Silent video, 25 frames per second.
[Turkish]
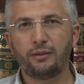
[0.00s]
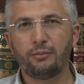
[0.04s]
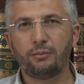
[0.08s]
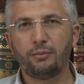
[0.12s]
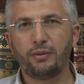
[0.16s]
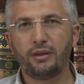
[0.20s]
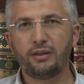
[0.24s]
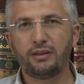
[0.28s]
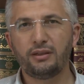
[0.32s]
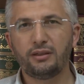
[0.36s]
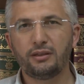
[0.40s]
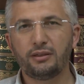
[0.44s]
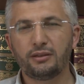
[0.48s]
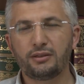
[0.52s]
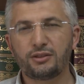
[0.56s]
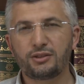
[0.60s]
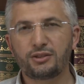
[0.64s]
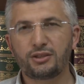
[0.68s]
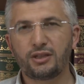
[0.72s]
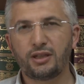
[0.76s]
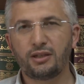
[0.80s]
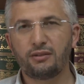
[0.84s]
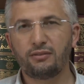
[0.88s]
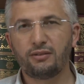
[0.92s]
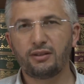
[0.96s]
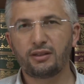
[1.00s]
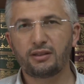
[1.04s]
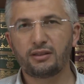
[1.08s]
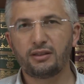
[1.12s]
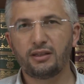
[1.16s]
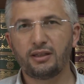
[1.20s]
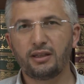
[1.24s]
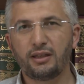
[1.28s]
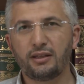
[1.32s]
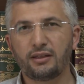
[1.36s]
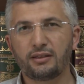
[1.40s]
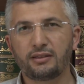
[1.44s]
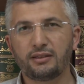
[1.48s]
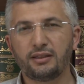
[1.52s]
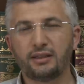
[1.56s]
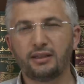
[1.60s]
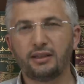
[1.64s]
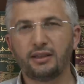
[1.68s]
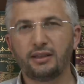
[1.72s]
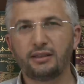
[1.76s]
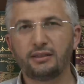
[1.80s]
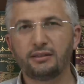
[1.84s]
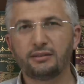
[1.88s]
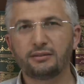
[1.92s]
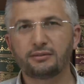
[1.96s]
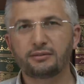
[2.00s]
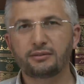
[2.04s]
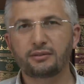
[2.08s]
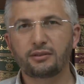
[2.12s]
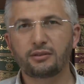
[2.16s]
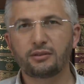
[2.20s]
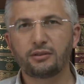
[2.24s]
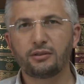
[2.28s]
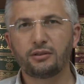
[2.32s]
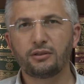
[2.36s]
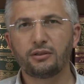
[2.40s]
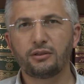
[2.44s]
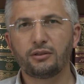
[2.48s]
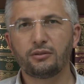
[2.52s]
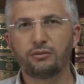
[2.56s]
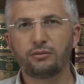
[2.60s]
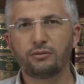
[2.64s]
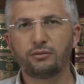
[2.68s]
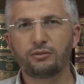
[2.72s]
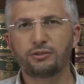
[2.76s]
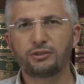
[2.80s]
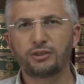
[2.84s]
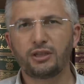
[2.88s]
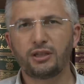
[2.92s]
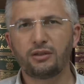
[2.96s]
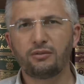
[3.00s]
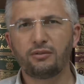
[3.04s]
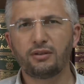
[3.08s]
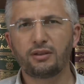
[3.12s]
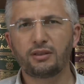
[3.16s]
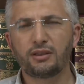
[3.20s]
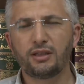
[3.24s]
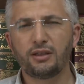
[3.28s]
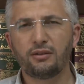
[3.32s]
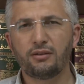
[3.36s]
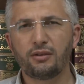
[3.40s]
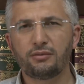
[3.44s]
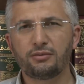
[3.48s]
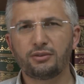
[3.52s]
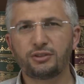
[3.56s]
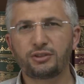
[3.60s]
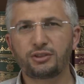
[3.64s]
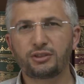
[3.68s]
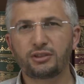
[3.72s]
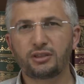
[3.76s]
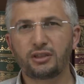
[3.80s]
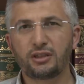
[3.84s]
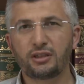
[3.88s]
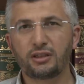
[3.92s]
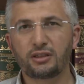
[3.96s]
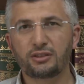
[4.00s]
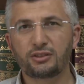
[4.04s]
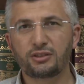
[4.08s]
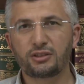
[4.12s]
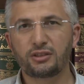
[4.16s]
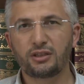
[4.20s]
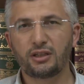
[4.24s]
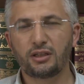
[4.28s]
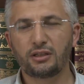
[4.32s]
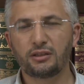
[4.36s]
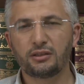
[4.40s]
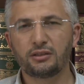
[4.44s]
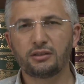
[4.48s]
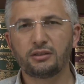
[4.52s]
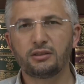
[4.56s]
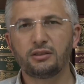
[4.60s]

Meni şehvetle gelen, e, şehvetle ve fışkırarak çıkan